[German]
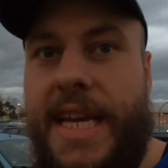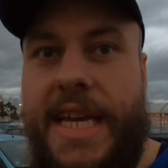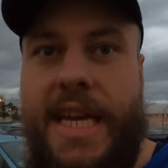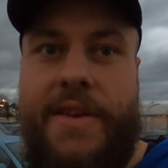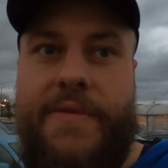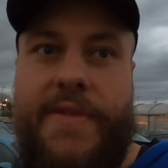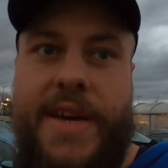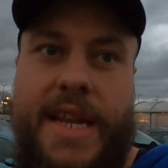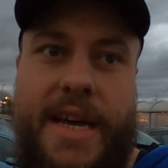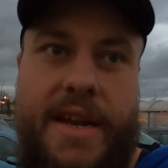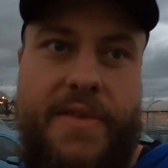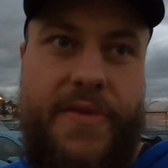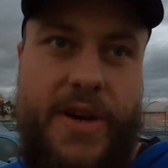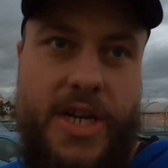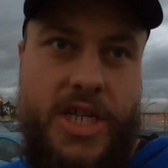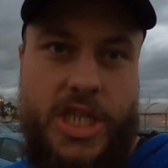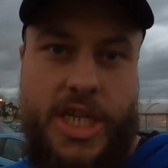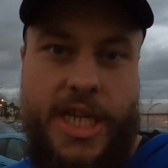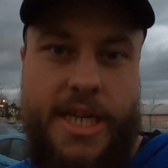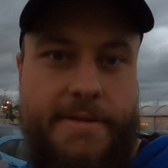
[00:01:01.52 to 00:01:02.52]
weggehen, wenn an
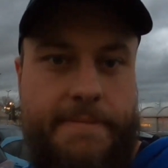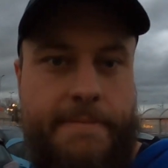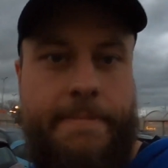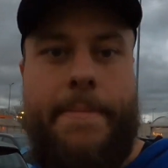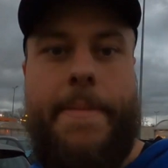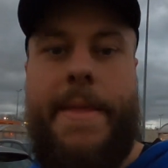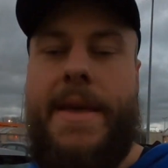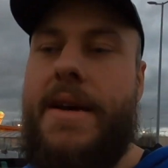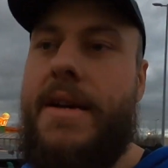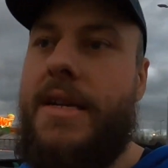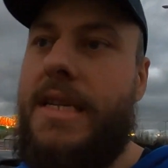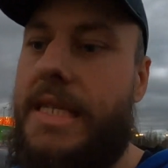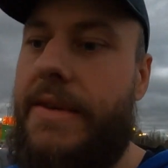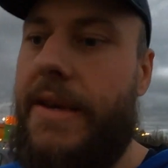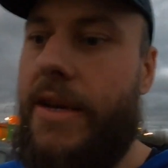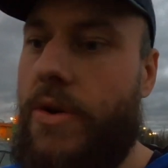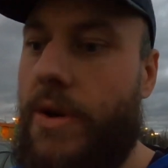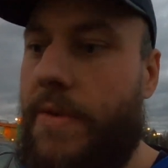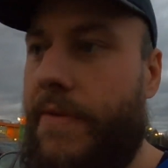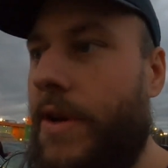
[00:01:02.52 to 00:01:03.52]
Fasching?
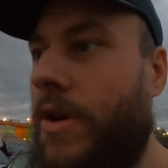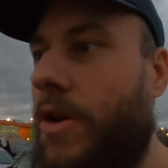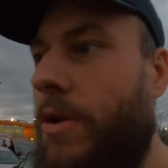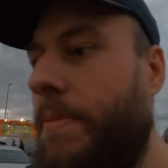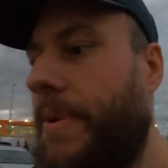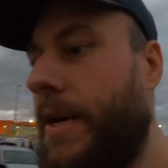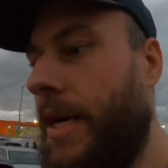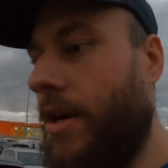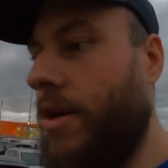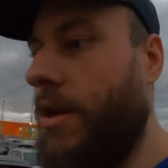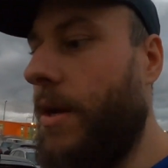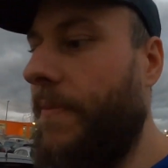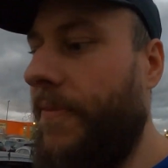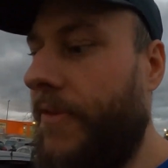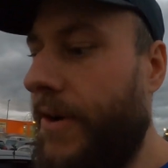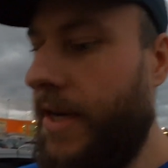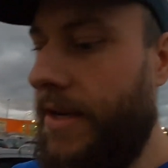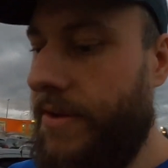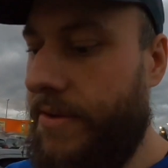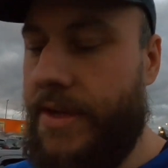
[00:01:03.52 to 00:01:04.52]
Deswegen holen wir noch ein paar
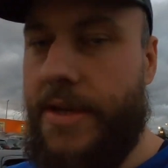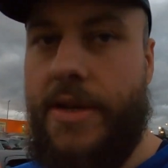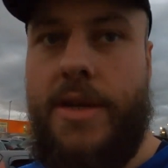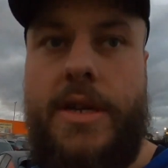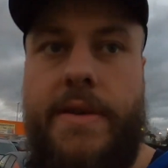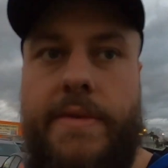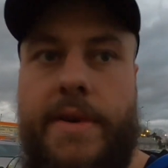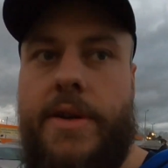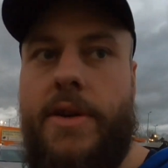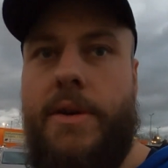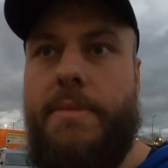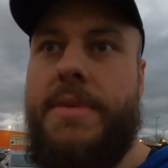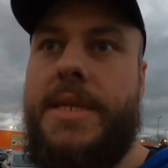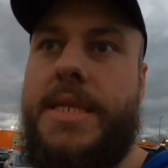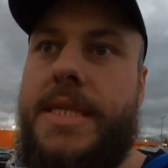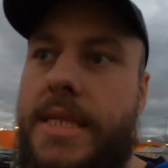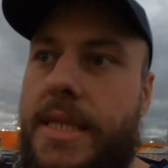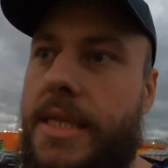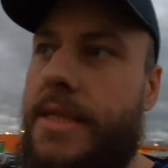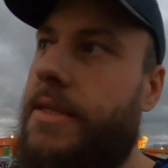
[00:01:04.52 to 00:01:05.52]
Klopfer und dann können wir noch ein
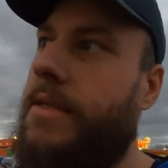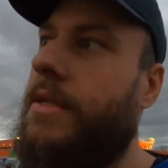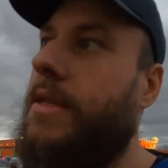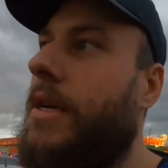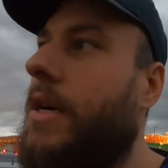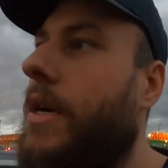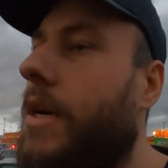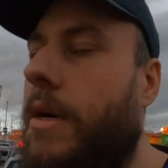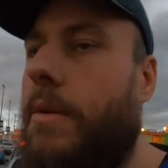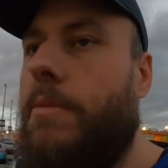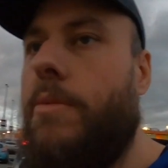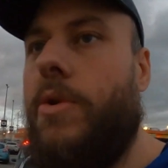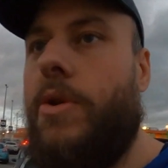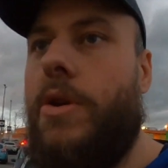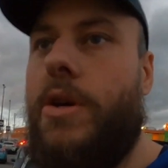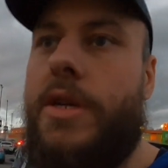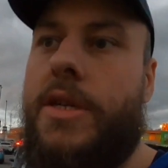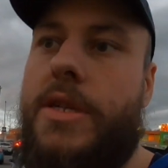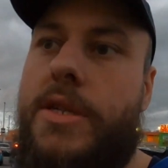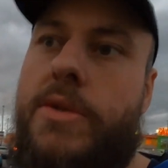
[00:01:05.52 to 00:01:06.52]
bisschen
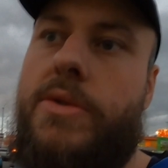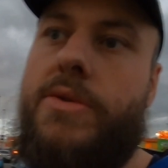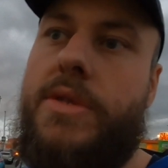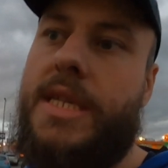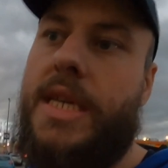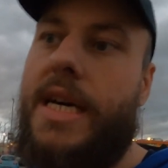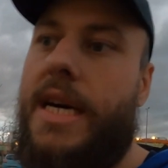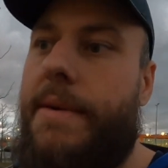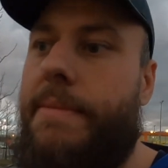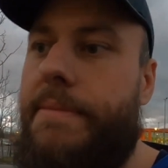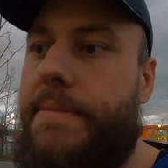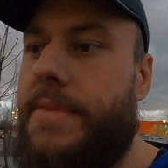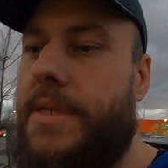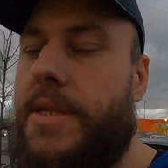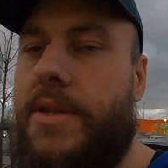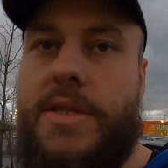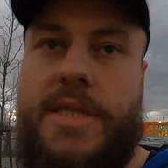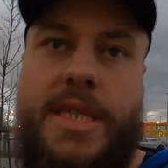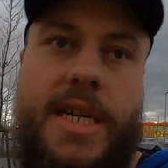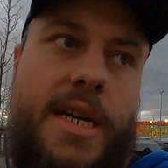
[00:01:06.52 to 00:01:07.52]
morgen und am
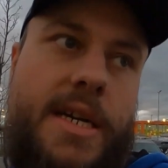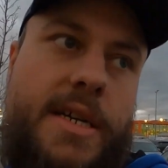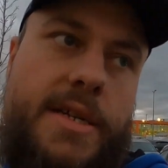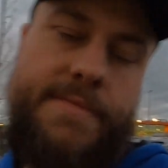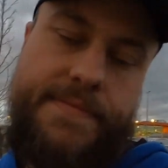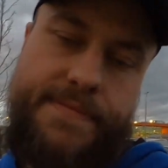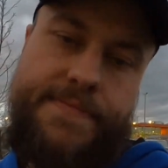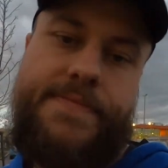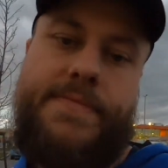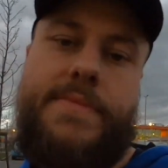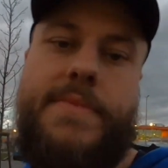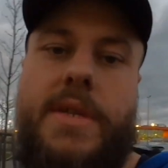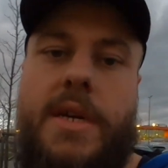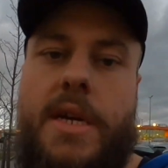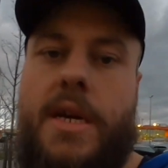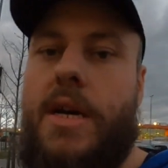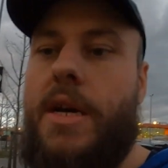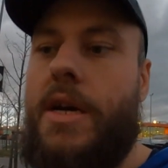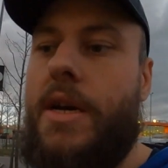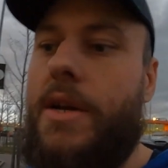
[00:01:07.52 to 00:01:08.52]
Sonntag
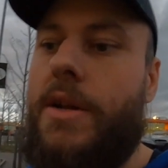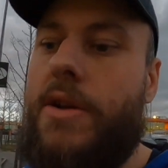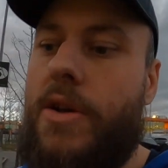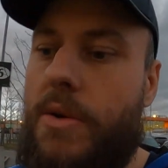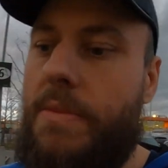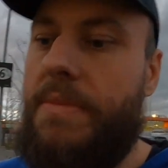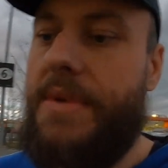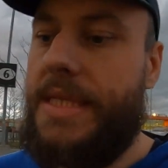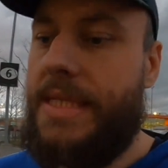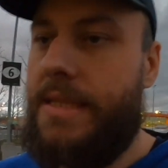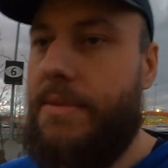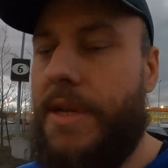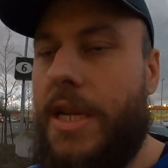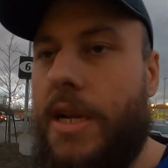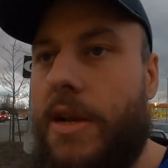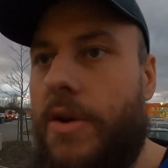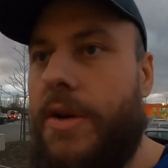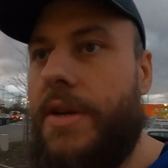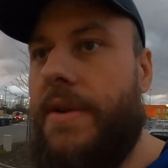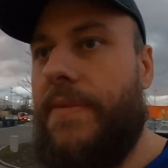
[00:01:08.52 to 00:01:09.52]
noch ein bisschen mit
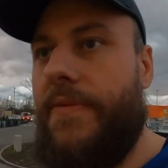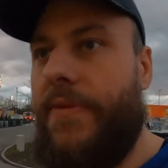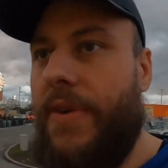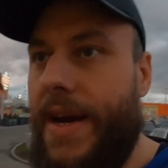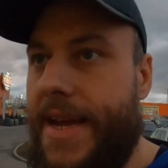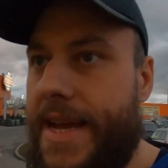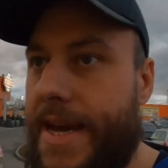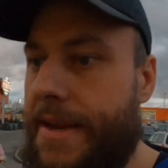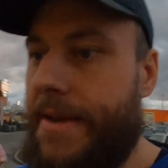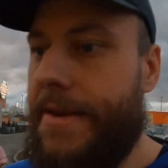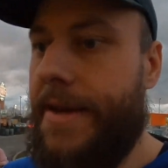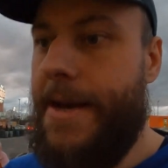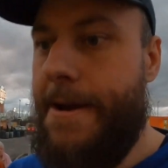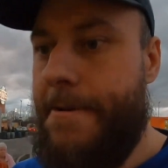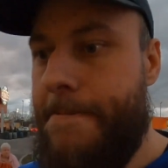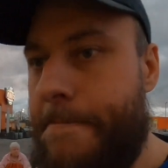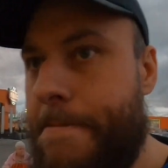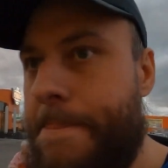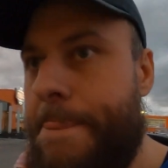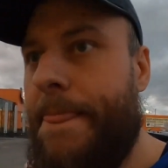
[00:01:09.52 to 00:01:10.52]
den Leuten feiern, ne?
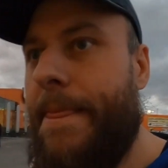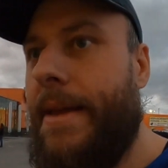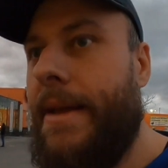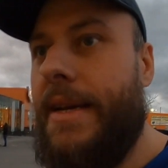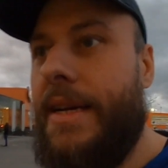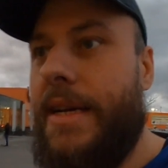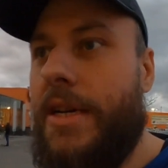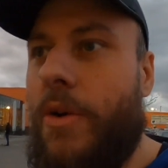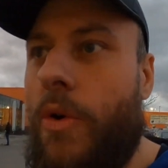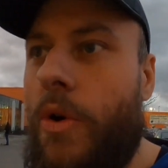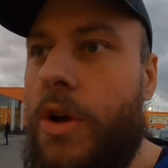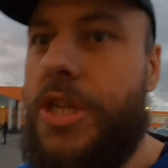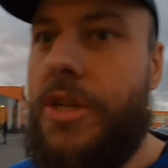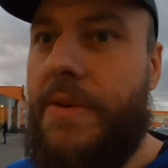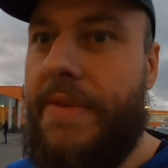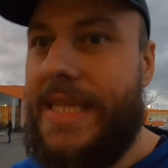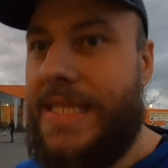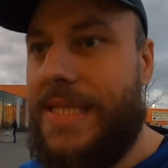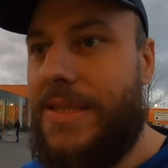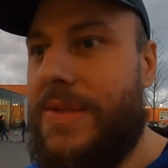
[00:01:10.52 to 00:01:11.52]
Hol ich
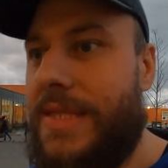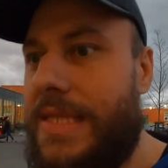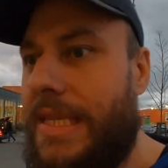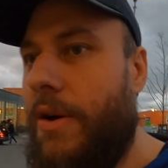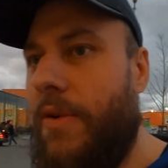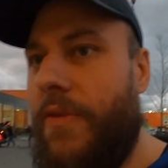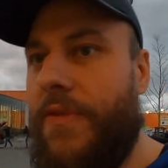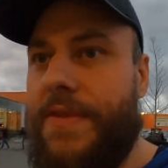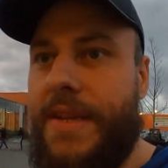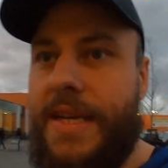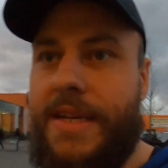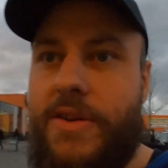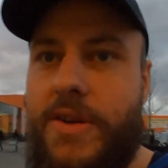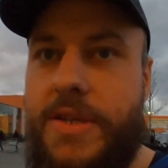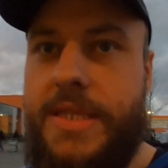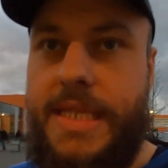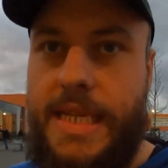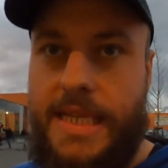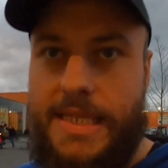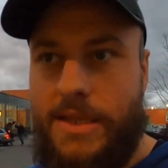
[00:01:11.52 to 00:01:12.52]
noch was zu saufen, dann
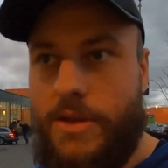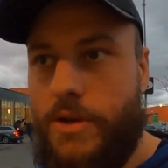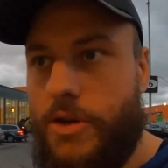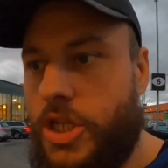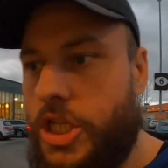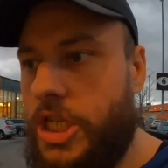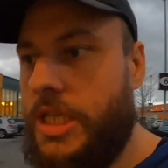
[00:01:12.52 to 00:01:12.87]
können sie das noch